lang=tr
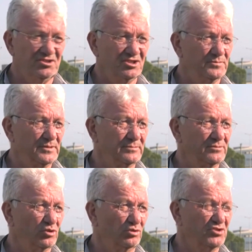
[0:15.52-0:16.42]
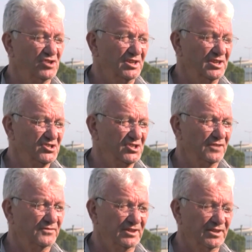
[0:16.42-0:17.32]
çalışmalarımız oldukça iyi. Geçen
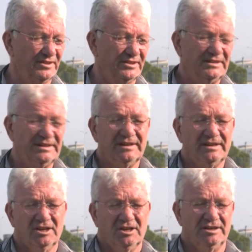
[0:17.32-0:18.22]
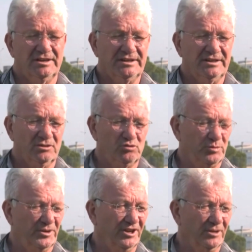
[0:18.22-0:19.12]
haftadan da 3 e,
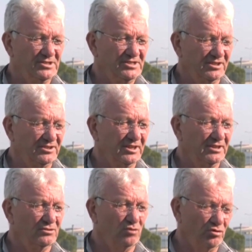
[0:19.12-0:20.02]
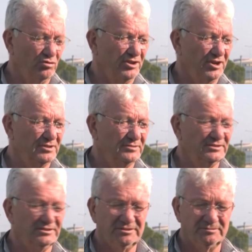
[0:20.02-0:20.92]
puan alamasak da oyun olarak e,
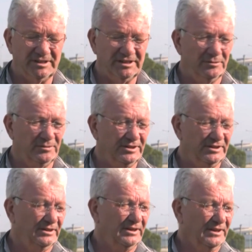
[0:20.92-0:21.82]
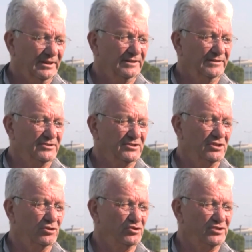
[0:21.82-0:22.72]
belli bir e,
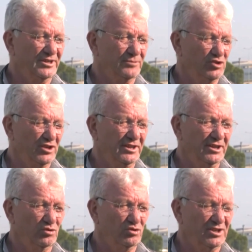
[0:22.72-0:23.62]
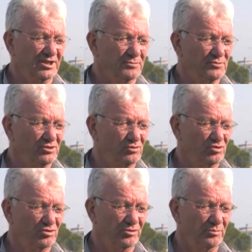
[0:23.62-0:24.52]
şeyi gösterdi, mücadeleyi gösterdiğimizi
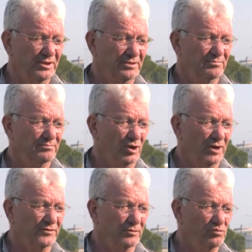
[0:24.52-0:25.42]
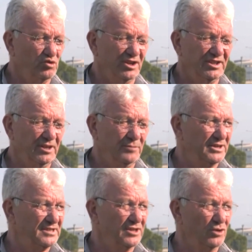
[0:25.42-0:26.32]
düşünüyorum ben. Bu hafta bu mücadeleyi
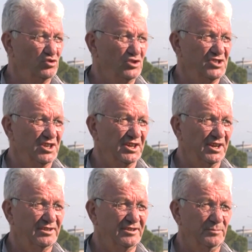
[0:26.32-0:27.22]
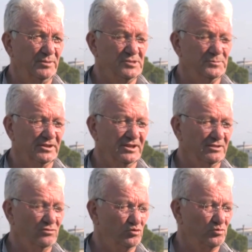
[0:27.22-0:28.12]
biraz daha üste çekerek
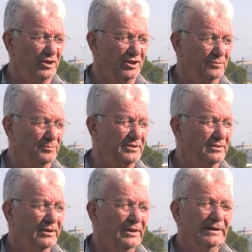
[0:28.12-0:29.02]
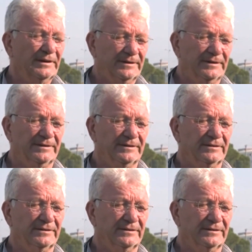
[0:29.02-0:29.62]
deplasmandan 3 puan alıp e,